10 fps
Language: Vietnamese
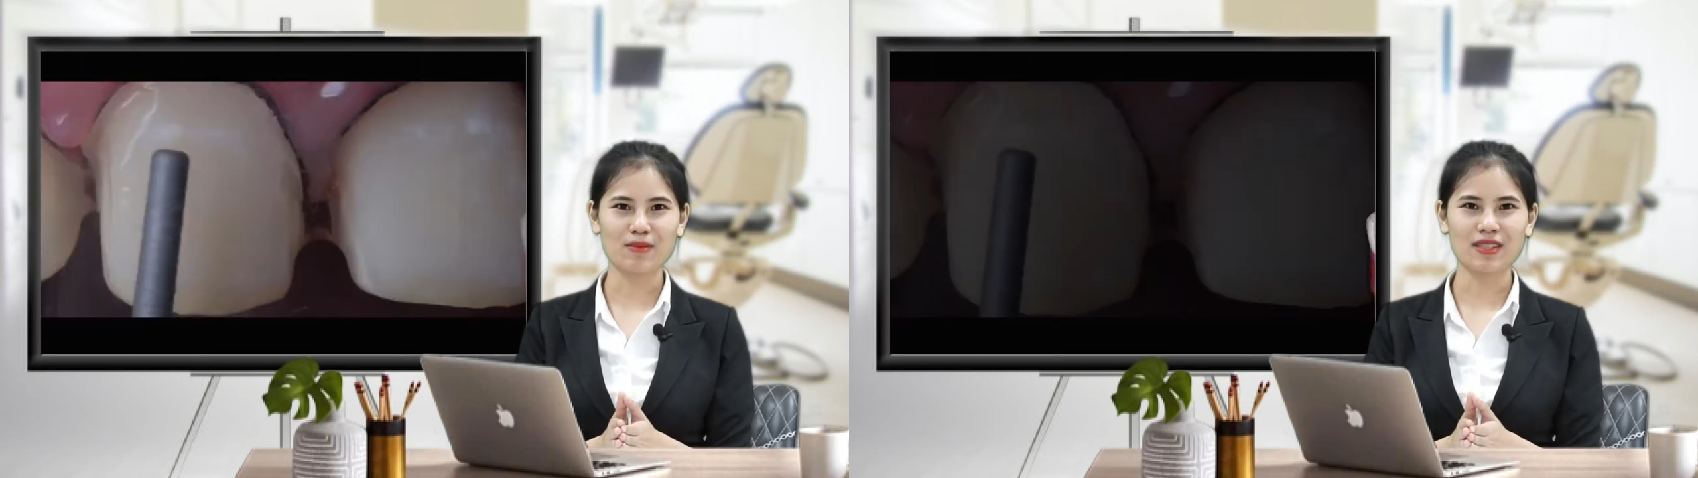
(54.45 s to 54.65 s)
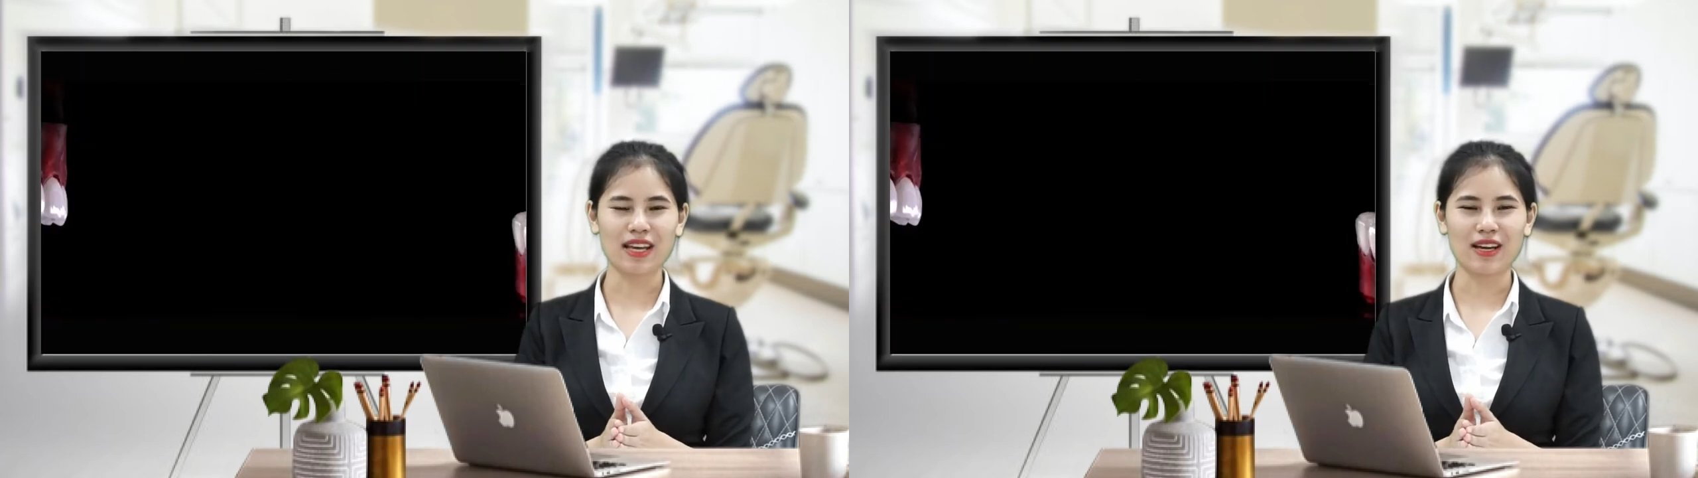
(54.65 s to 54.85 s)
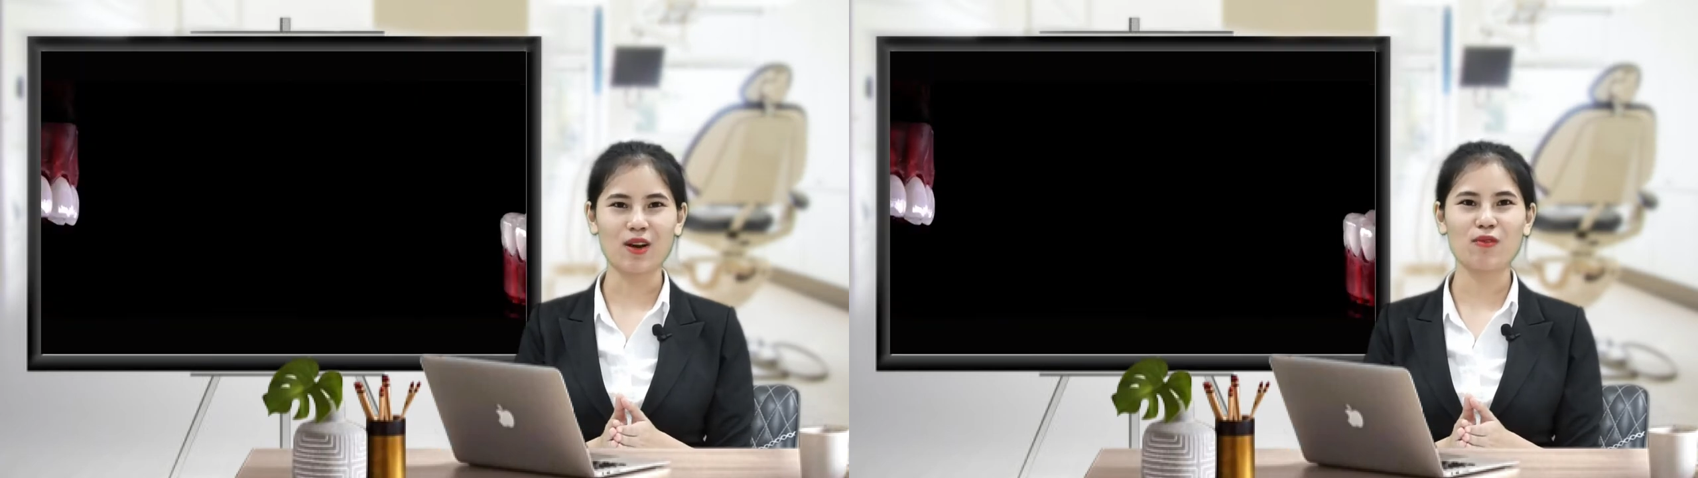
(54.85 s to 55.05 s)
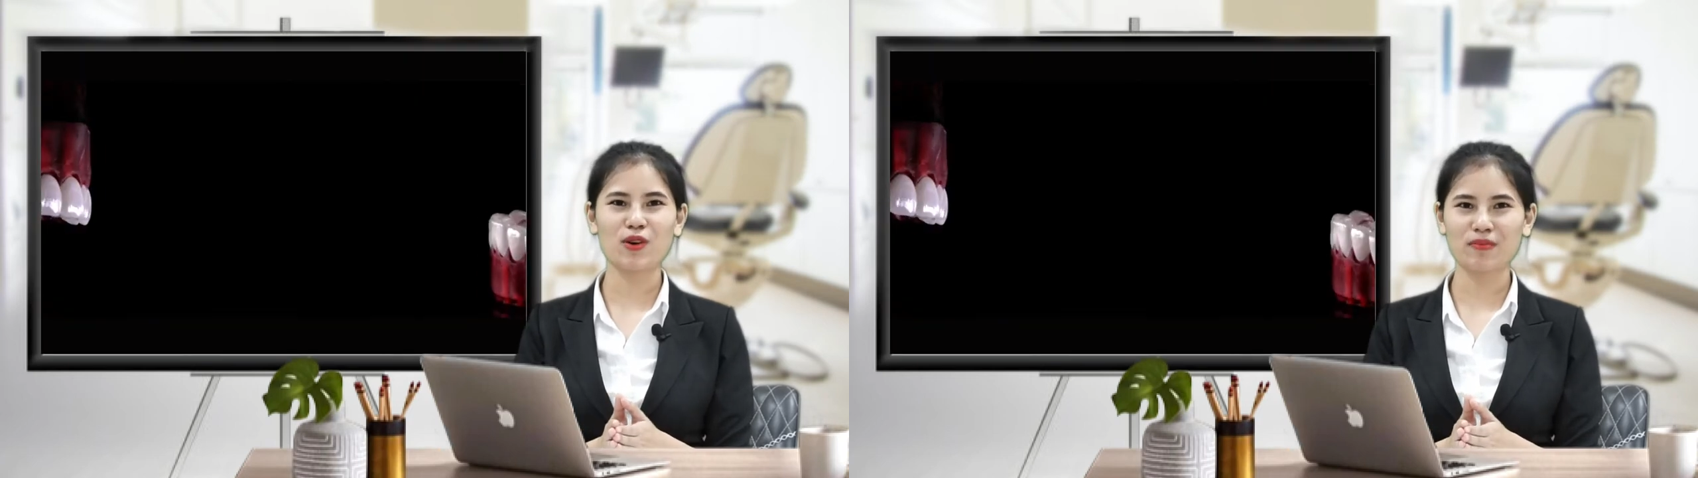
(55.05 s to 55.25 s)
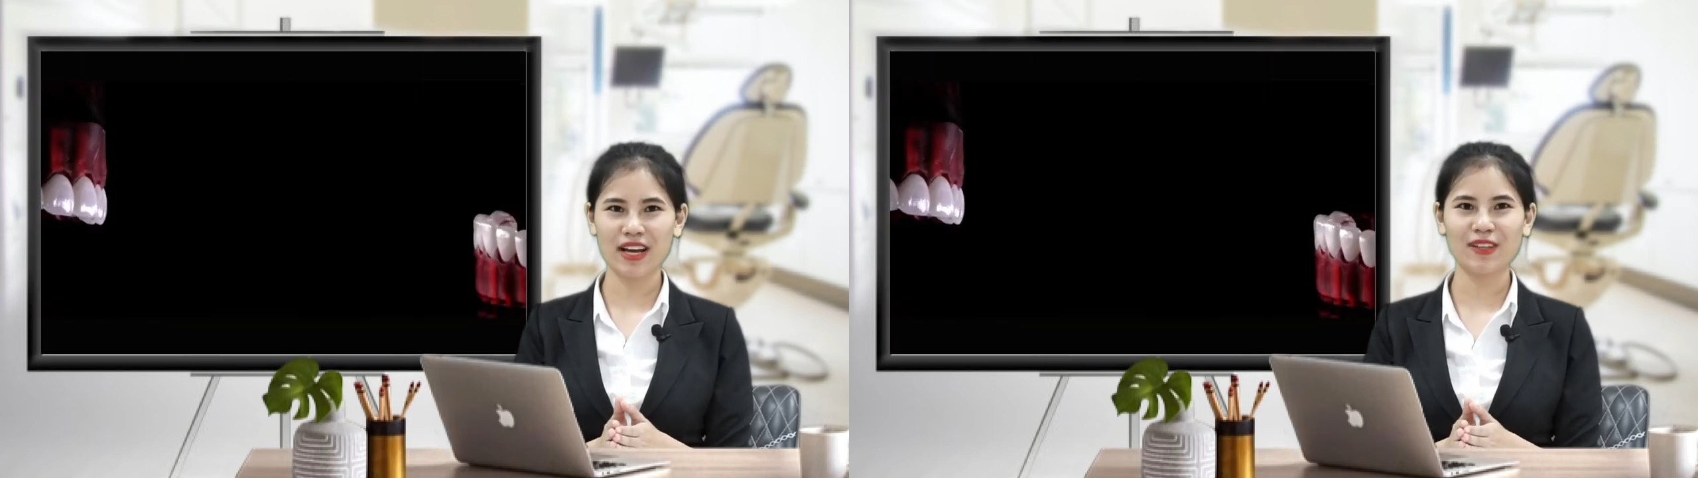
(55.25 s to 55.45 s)
sẽ có
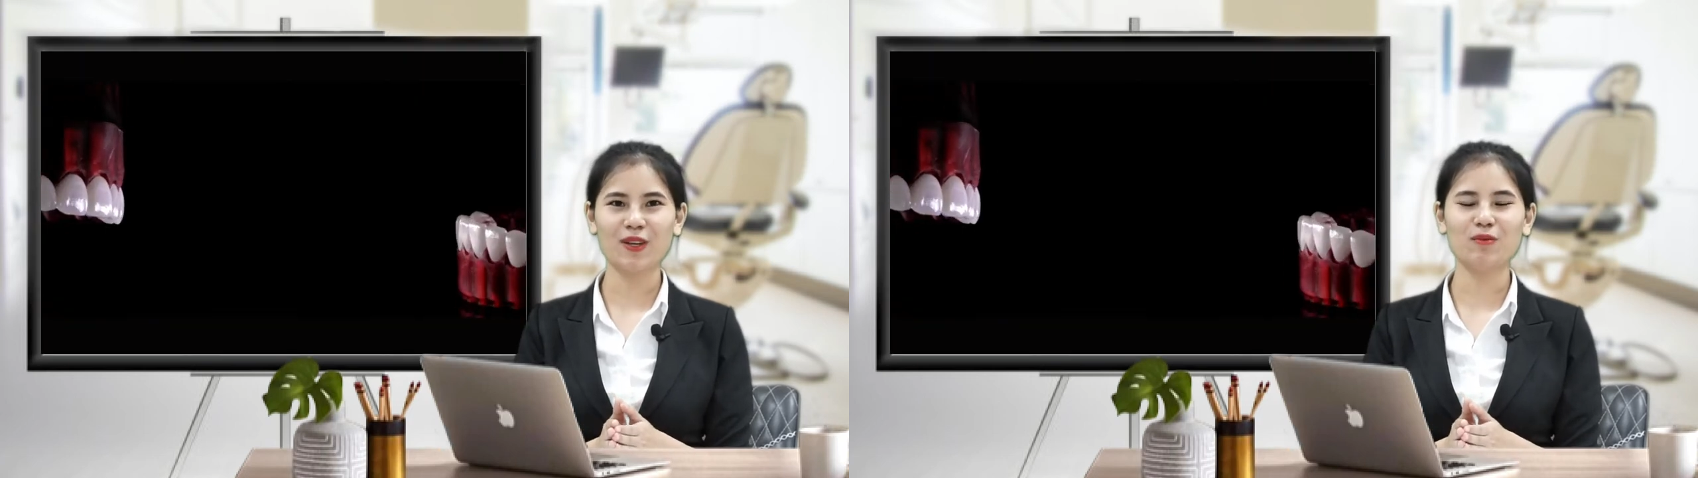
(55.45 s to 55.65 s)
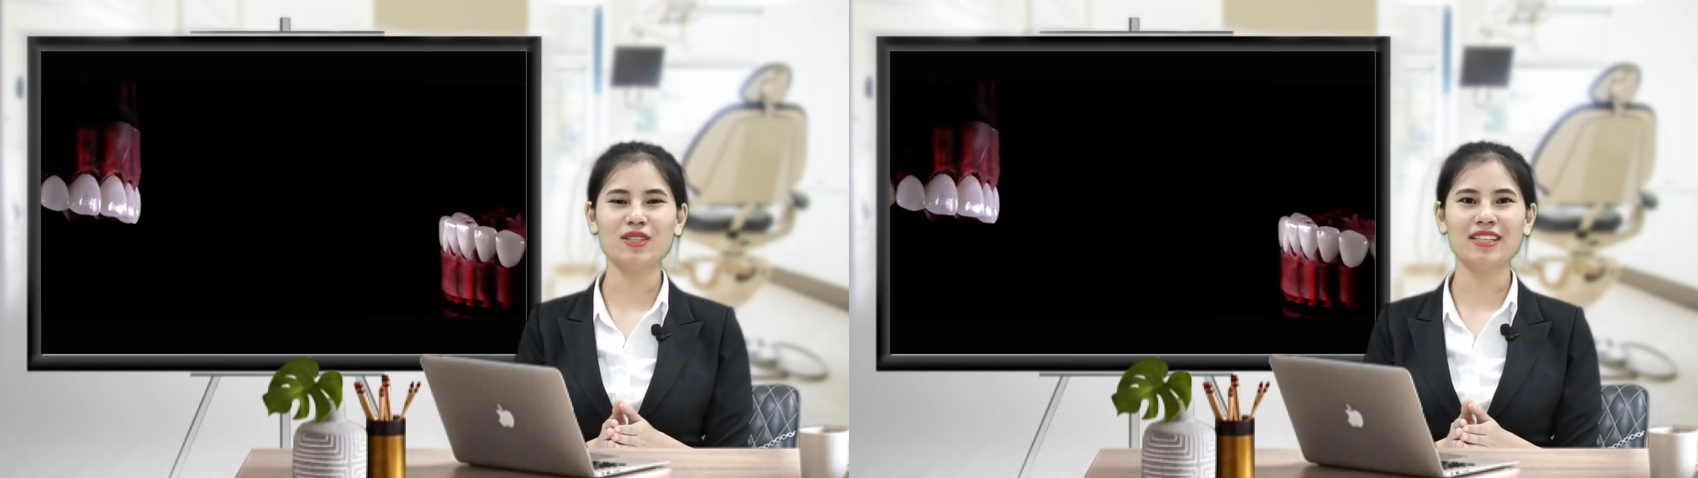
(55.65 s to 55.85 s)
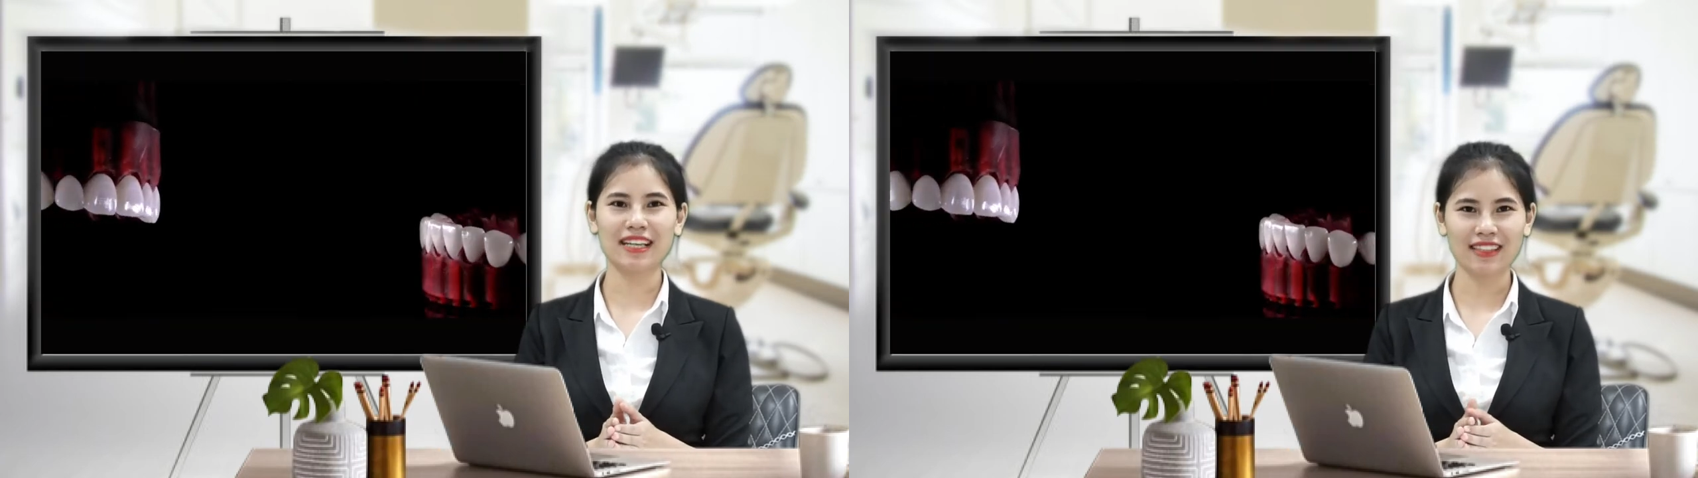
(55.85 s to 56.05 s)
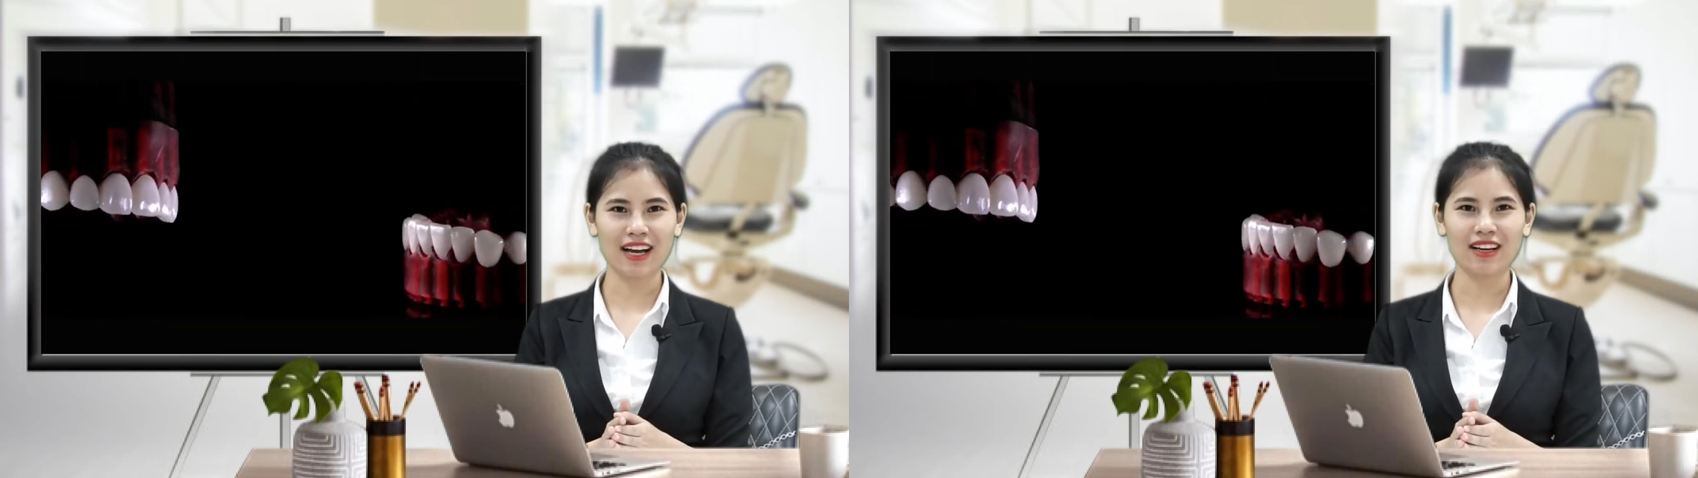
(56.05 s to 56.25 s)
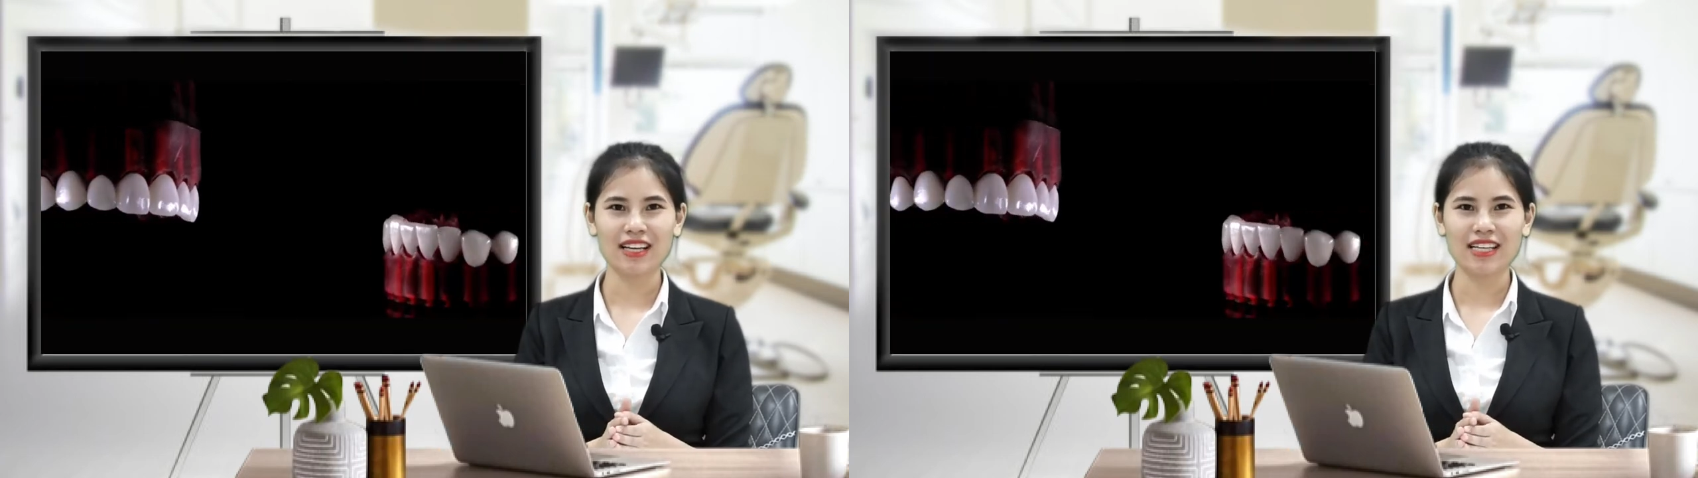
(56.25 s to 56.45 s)
form răng giống như răng thật.